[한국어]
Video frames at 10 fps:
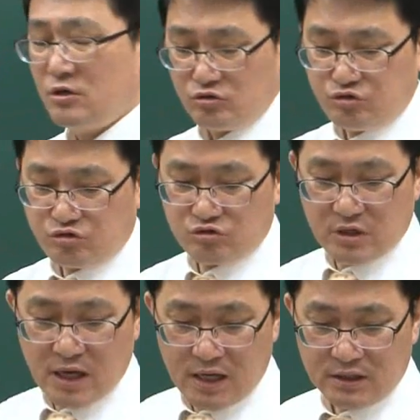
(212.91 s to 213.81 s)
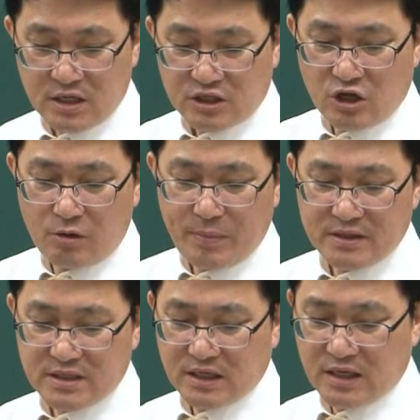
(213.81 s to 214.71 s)
수축량, 열
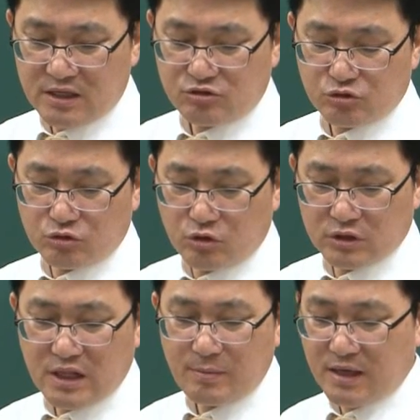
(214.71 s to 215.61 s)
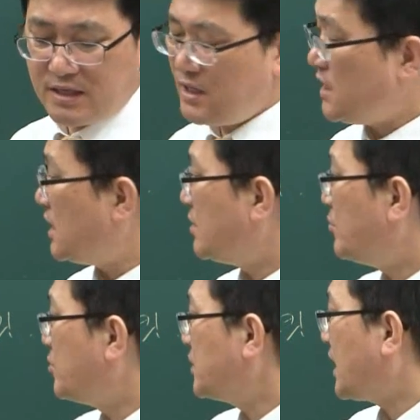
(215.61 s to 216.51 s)
팽창 개수. 그다음에 길이
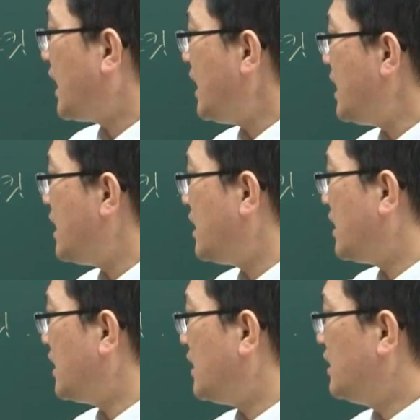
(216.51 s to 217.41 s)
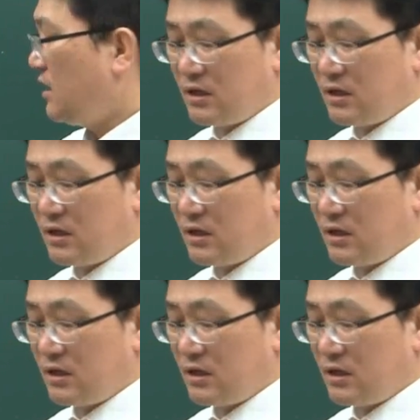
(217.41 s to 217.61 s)
뭡니까? L.